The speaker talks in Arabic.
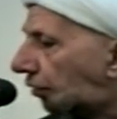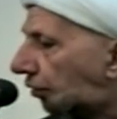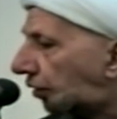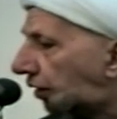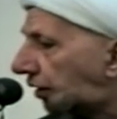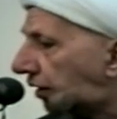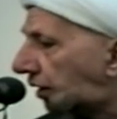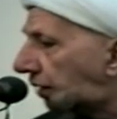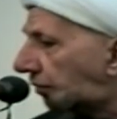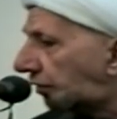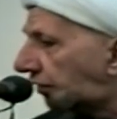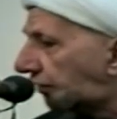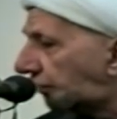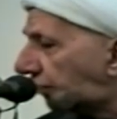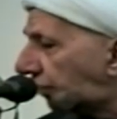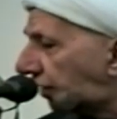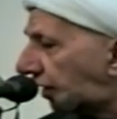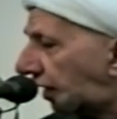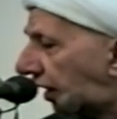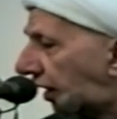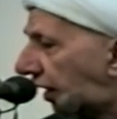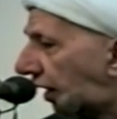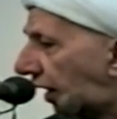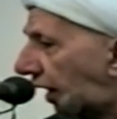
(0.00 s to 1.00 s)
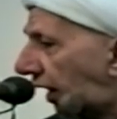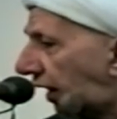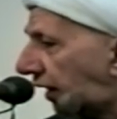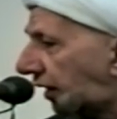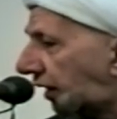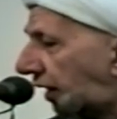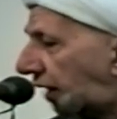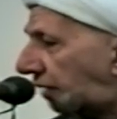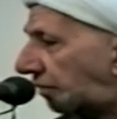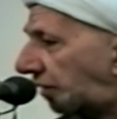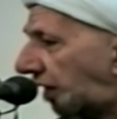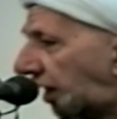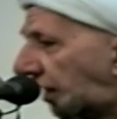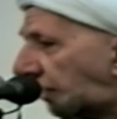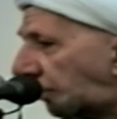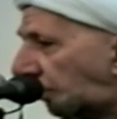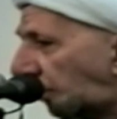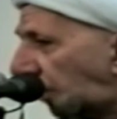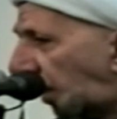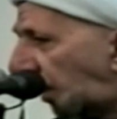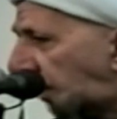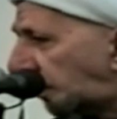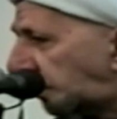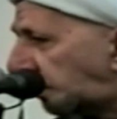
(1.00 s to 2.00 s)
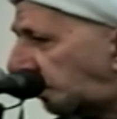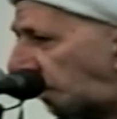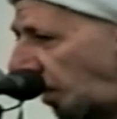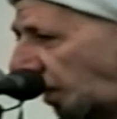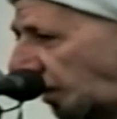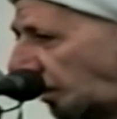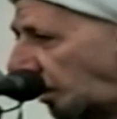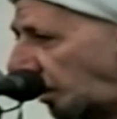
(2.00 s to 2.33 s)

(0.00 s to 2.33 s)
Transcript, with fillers: وعندنا مفروض لأن الأحكام لا تقاس ما